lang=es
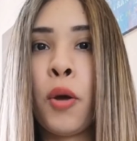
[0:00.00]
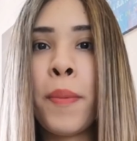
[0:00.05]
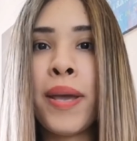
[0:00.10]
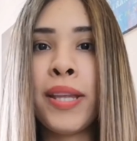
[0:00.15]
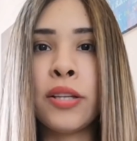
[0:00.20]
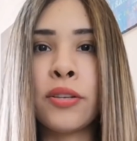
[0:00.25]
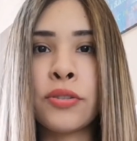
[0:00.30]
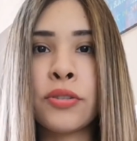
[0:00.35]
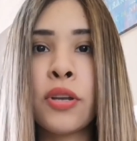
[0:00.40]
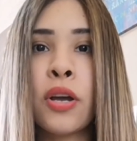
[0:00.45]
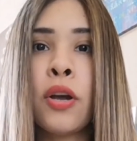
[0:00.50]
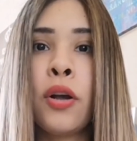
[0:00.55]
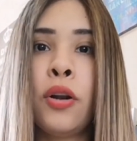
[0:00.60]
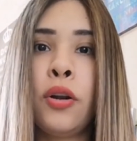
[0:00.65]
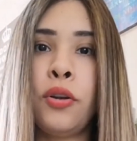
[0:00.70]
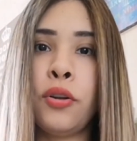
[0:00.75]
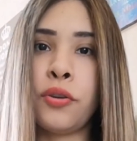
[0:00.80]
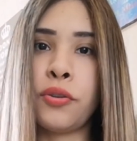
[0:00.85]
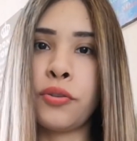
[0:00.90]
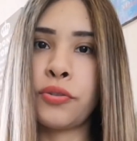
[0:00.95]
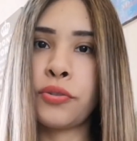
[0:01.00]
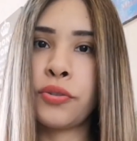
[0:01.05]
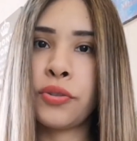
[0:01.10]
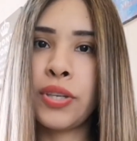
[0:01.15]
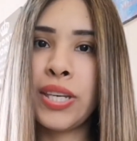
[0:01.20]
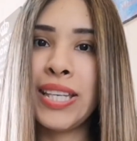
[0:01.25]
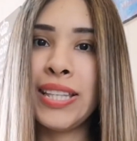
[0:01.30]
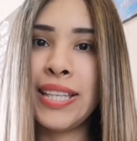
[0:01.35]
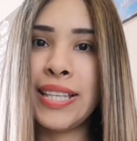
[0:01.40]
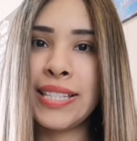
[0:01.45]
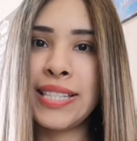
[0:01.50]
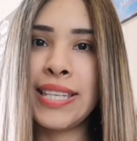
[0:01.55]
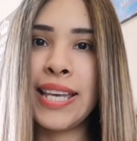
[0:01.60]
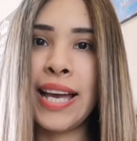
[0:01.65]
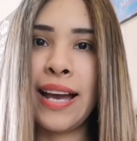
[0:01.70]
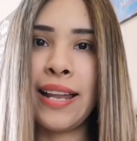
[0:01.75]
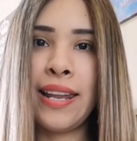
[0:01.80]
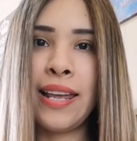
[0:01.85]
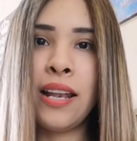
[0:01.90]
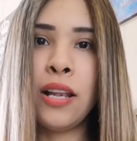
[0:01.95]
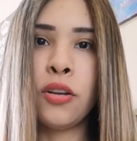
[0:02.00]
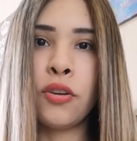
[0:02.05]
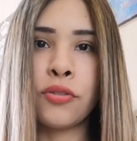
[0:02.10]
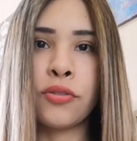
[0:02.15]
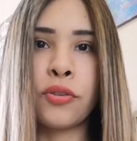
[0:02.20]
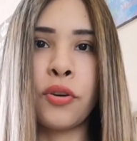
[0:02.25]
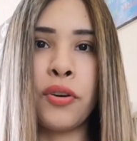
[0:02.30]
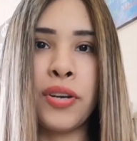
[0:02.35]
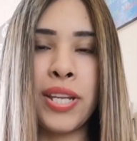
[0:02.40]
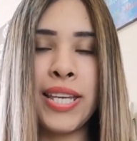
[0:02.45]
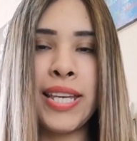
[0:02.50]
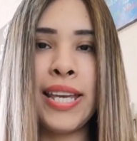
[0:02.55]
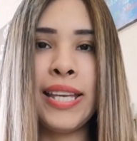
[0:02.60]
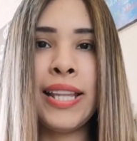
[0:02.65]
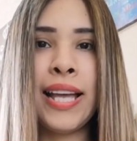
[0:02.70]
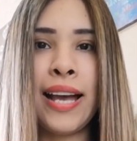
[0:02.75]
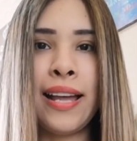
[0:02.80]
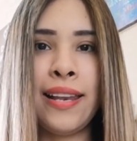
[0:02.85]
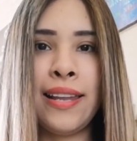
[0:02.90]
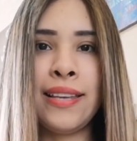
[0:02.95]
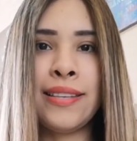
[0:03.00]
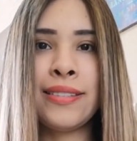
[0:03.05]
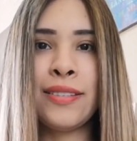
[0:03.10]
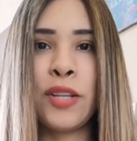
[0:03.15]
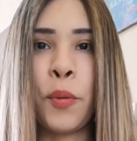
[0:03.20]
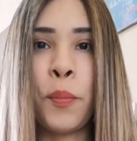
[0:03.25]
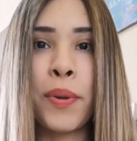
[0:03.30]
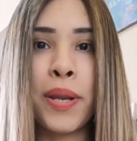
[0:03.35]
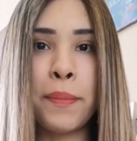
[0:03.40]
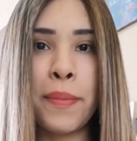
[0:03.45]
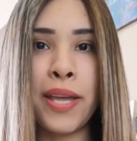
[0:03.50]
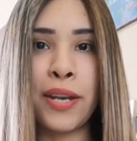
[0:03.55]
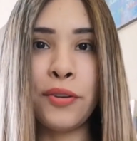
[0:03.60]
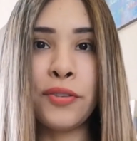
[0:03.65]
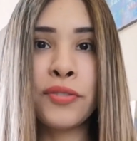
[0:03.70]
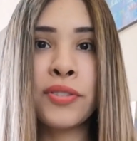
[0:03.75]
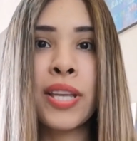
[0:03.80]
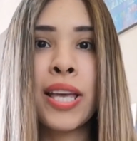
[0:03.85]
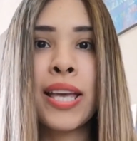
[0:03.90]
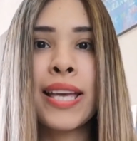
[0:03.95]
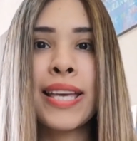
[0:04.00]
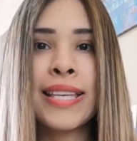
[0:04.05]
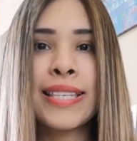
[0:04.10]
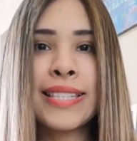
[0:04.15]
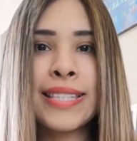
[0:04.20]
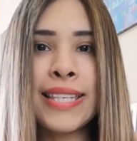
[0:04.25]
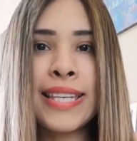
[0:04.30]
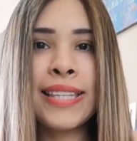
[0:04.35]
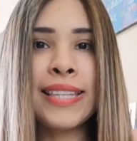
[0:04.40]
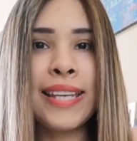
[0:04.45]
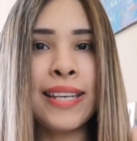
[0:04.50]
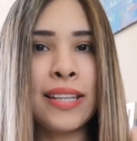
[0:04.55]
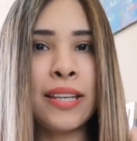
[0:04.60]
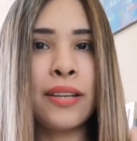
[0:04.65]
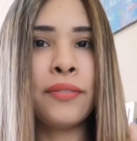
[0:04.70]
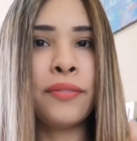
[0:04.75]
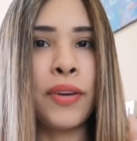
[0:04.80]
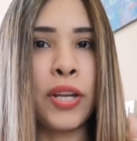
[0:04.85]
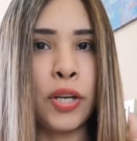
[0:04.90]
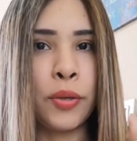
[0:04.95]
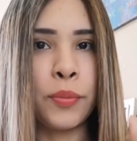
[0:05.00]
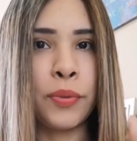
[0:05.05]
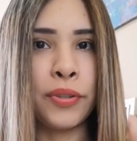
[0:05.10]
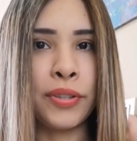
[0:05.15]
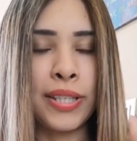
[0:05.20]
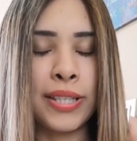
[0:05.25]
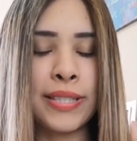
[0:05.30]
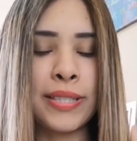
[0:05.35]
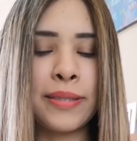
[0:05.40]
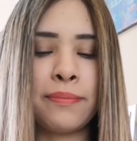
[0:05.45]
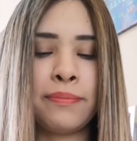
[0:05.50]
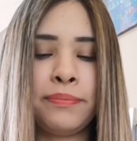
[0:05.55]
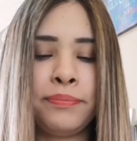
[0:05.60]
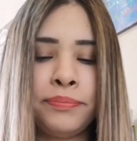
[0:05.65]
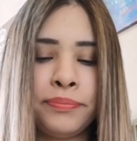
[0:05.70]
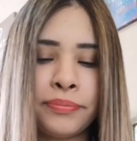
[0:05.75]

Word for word: lo menos los iniciales, los originales, los primeros, sí tienen feromonas.